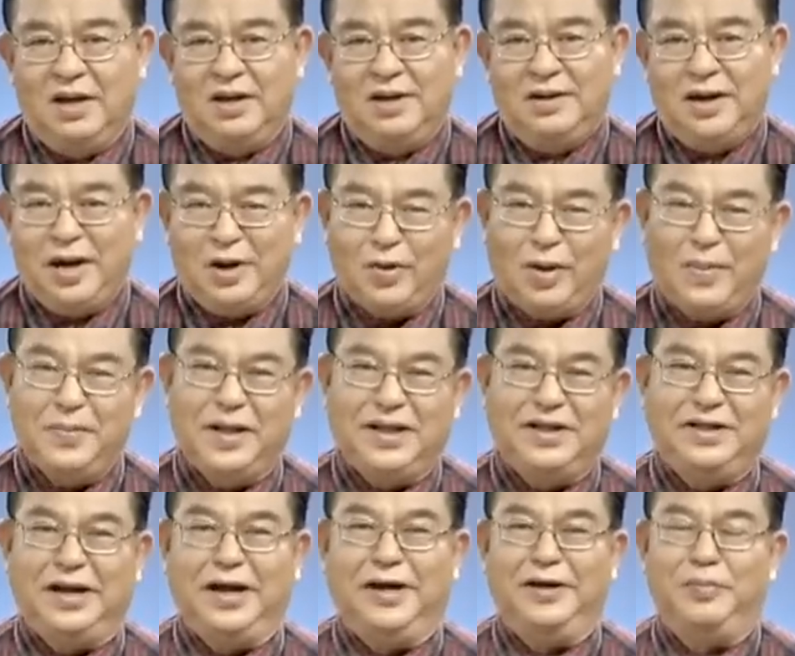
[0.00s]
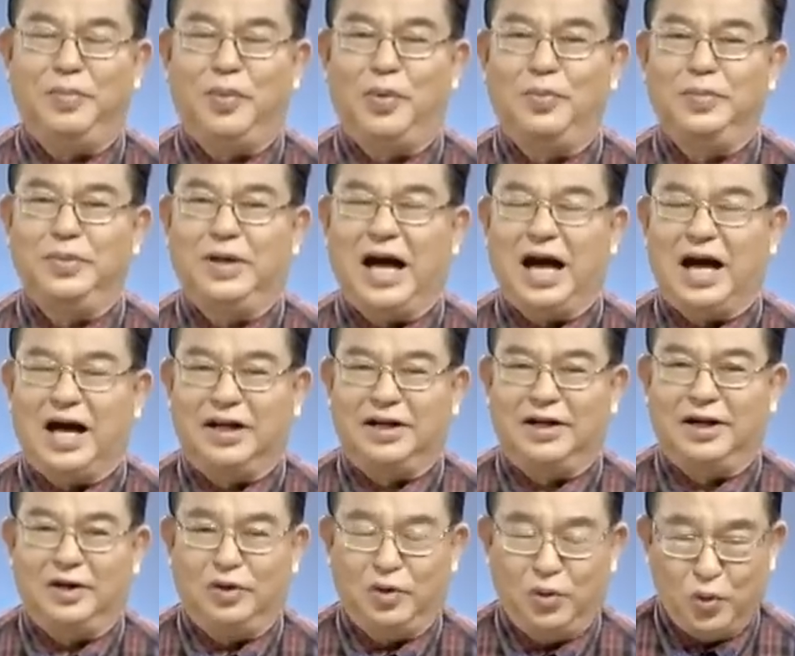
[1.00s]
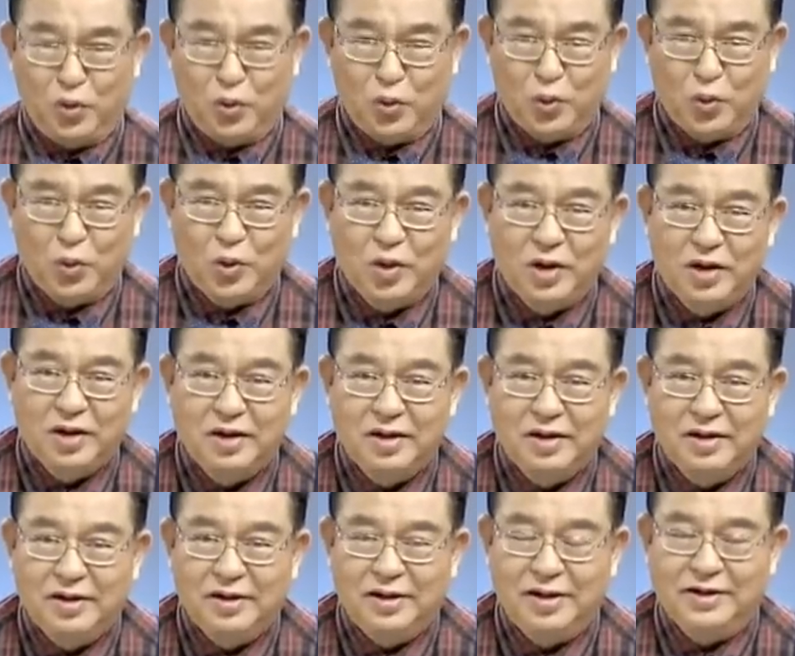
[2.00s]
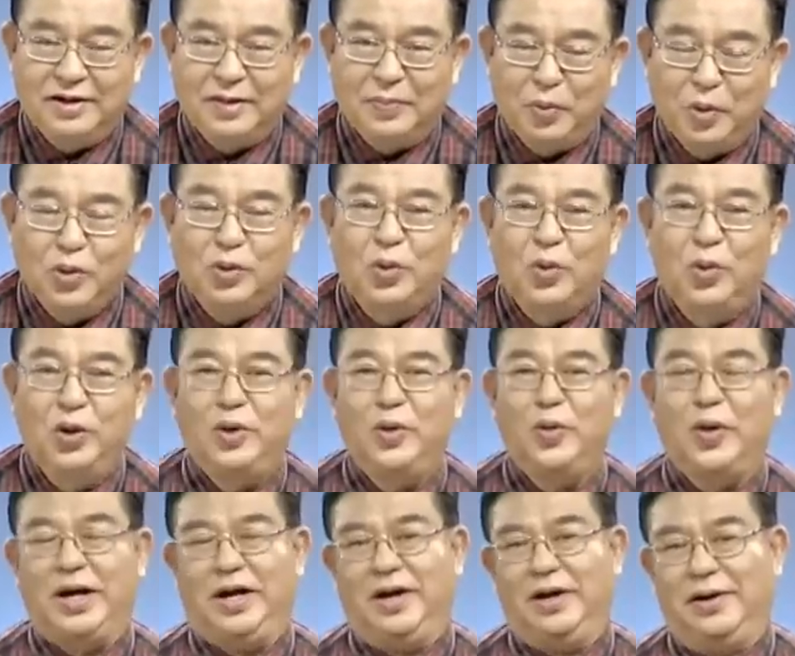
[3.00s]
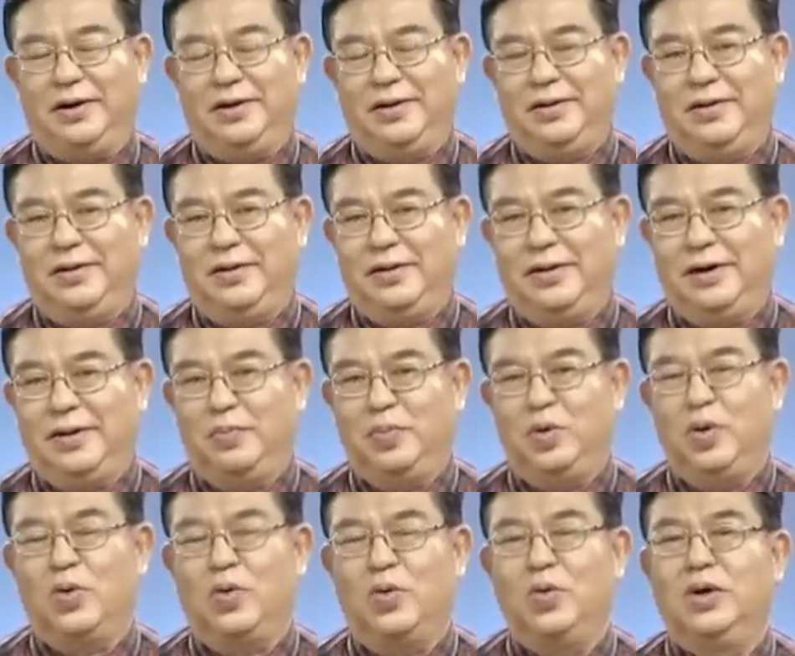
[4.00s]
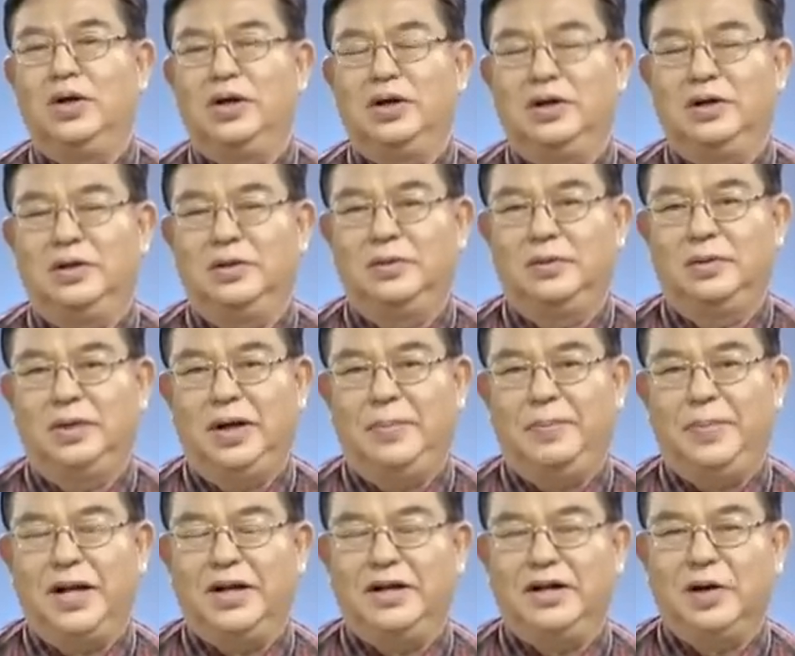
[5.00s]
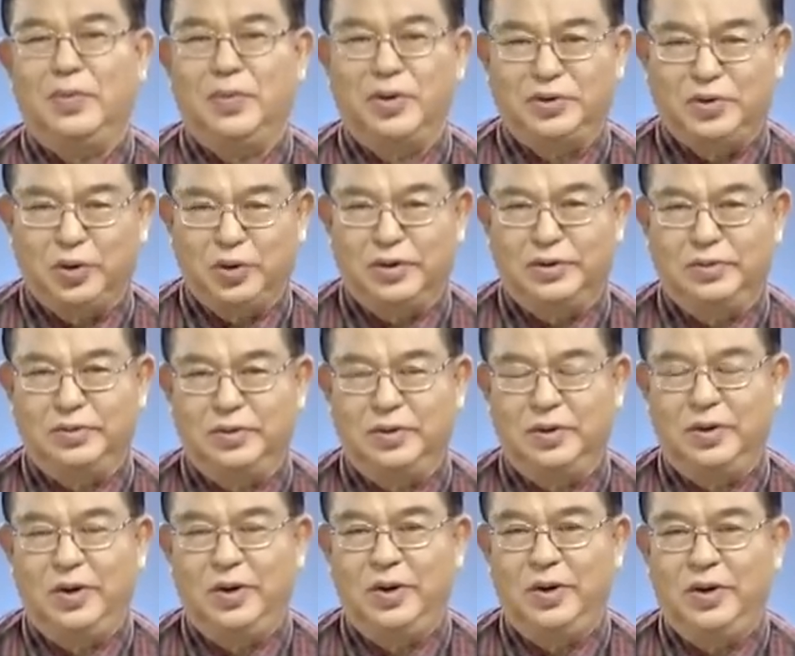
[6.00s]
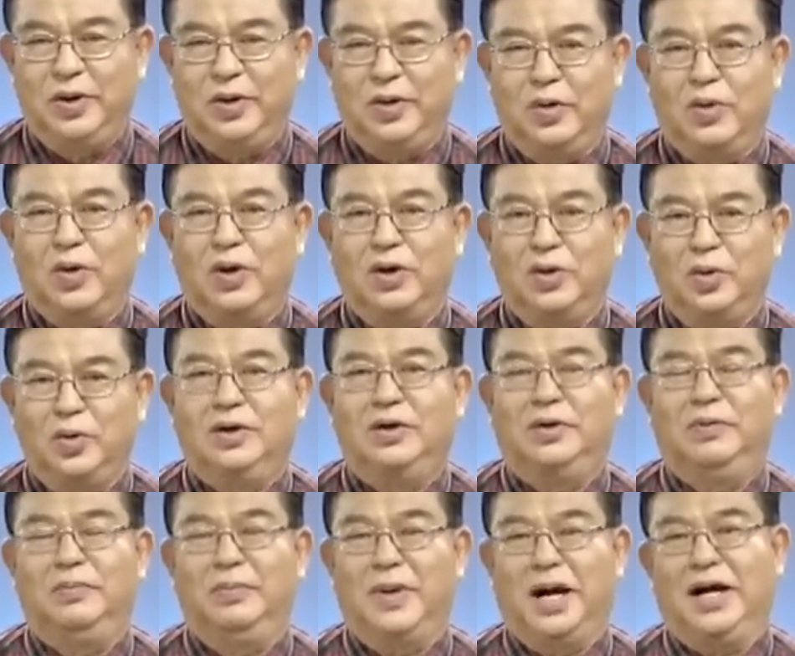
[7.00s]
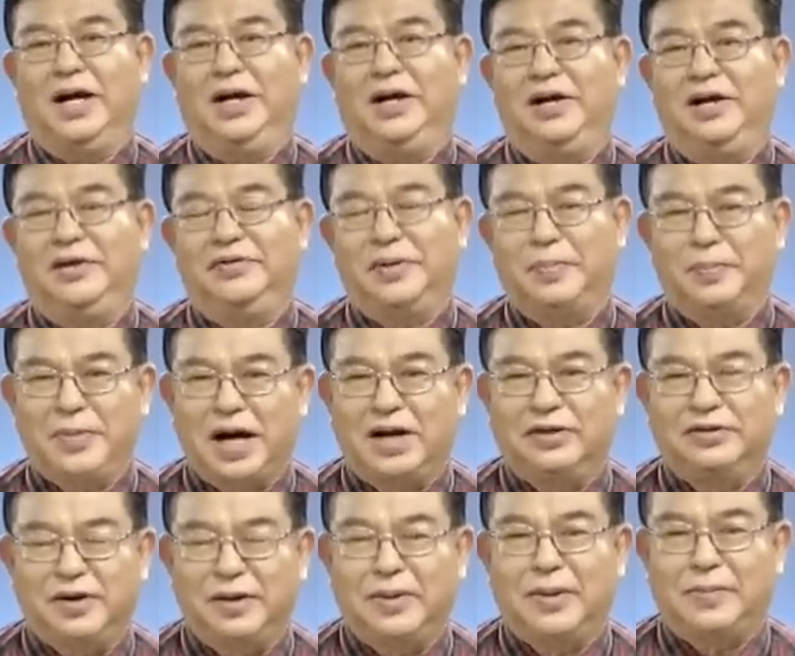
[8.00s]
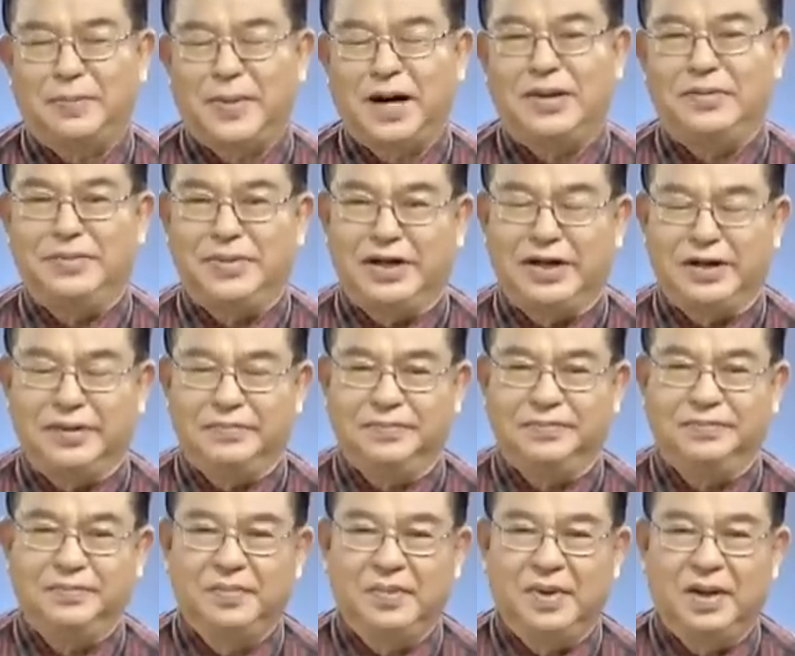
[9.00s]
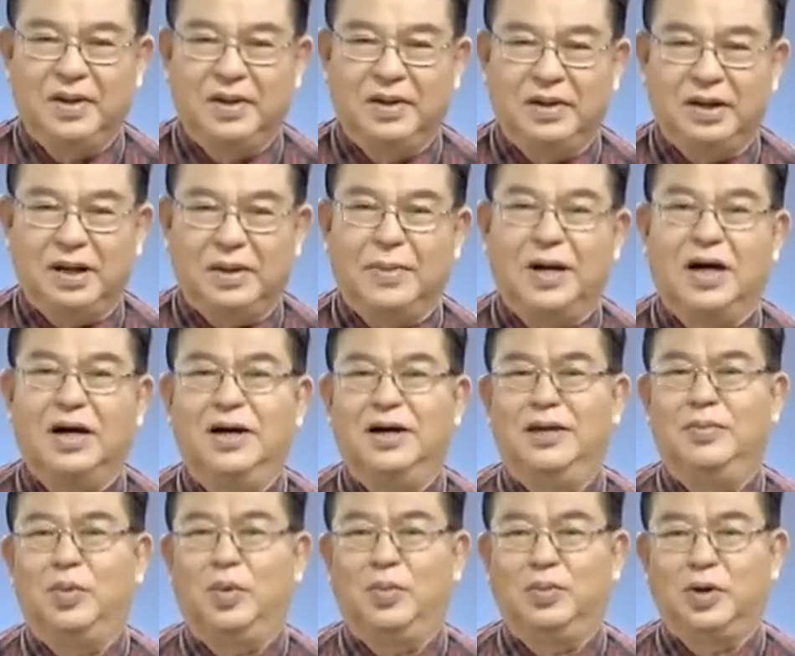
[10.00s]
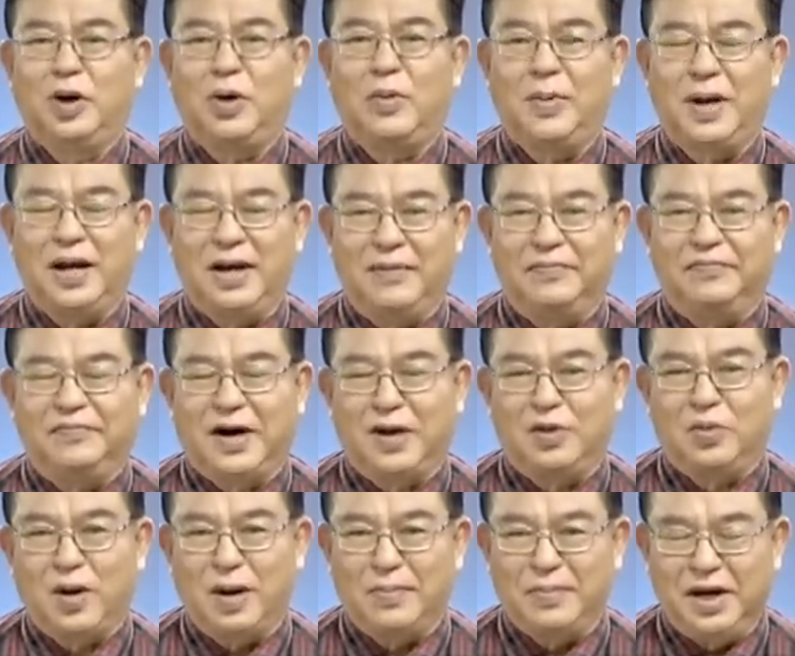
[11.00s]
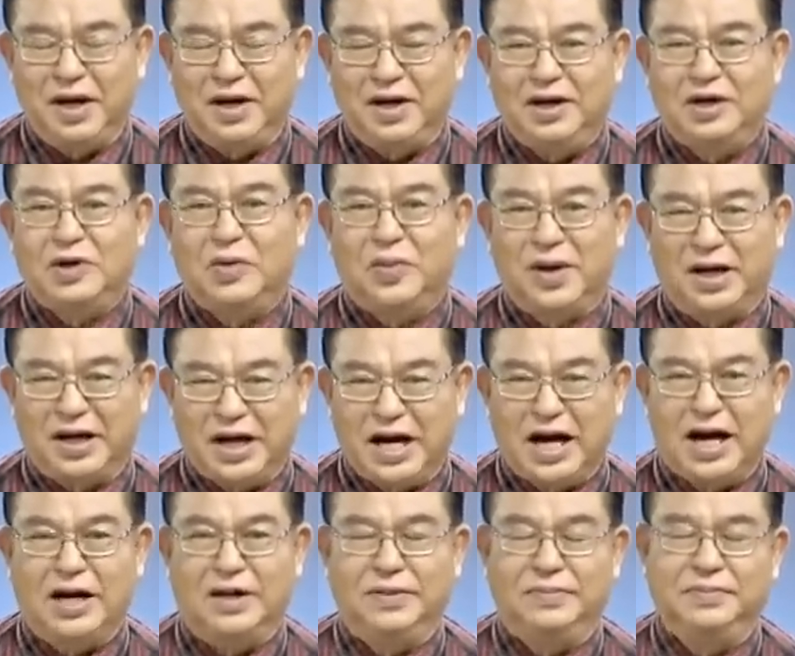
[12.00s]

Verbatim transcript: ในความเป็นจริงผมอยากจะอยู่ที่จะพูดคุยด้วย กับพวกคุณที่เป็นเยาวชนคนรุ่นใหม่ที่สำคัญสำหรับบ้านเมือง แต่บังเอิญผมต้องไปรับฟังความเห็นที่จังหวัดน่าน